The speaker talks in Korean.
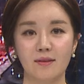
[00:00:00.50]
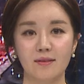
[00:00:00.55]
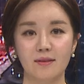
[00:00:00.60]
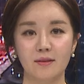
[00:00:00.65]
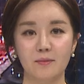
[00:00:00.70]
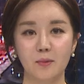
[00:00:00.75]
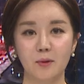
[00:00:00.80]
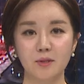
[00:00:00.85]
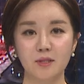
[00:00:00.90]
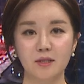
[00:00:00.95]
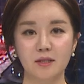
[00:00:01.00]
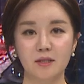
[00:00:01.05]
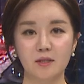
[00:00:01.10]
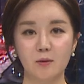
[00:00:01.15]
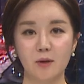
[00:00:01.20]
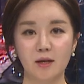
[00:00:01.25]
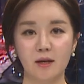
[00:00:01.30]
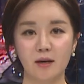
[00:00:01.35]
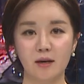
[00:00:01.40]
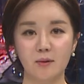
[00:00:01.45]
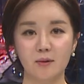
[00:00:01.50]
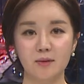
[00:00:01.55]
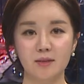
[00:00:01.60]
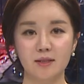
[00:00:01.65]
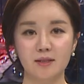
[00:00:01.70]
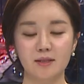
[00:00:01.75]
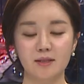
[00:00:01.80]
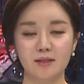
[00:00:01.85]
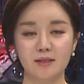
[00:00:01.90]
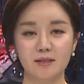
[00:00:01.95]
김포시의회가
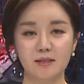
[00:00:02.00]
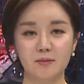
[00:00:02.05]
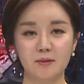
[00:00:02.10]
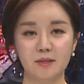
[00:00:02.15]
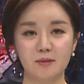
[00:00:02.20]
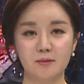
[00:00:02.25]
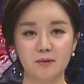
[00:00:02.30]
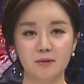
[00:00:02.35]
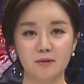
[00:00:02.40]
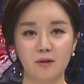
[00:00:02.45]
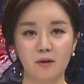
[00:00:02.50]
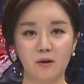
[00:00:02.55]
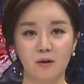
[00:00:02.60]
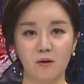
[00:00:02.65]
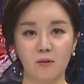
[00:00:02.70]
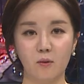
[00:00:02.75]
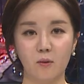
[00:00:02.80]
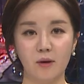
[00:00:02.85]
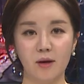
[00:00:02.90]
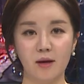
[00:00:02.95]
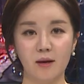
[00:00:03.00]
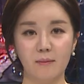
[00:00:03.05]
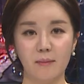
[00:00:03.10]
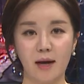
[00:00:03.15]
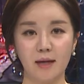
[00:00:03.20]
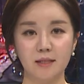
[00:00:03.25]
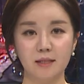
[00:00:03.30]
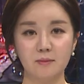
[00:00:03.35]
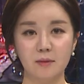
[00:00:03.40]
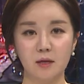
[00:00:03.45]
오는 20일부터 올해
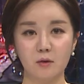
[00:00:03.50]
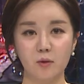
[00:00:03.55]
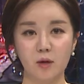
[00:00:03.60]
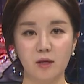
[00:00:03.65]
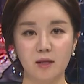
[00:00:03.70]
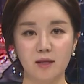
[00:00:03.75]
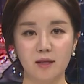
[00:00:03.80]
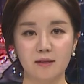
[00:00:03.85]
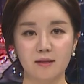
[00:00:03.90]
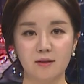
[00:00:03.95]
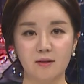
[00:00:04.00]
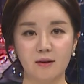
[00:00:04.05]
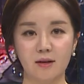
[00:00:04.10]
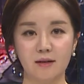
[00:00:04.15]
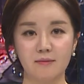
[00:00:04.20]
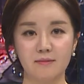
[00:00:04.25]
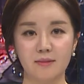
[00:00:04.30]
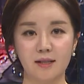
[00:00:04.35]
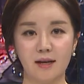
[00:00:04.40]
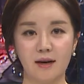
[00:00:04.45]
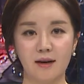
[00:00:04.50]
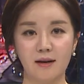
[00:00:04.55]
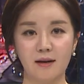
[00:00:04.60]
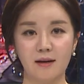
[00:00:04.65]
마지막 회기에 들어갑니다.